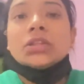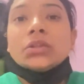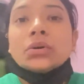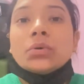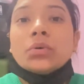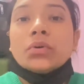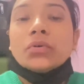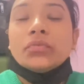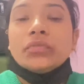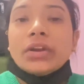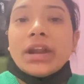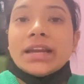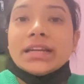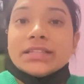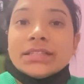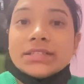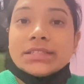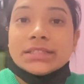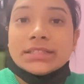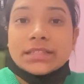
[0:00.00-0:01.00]
तो
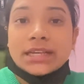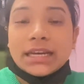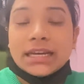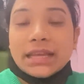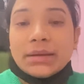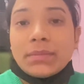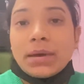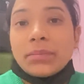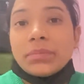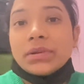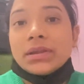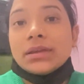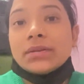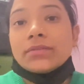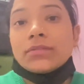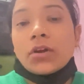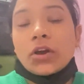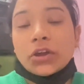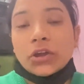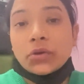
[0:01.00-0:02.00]
फ्रेंड्स चलिए मैं अपनी
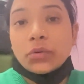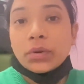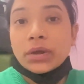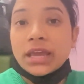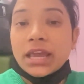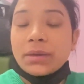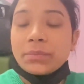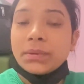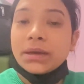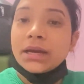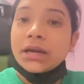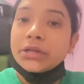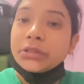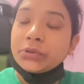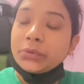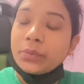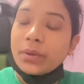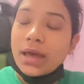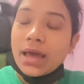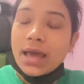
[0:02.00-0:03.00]
ब्लॉगिंग को यहीं पर
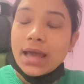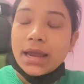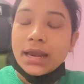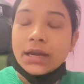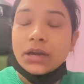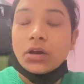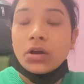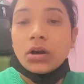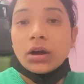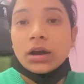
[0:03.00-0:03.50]
करती हूँ एंड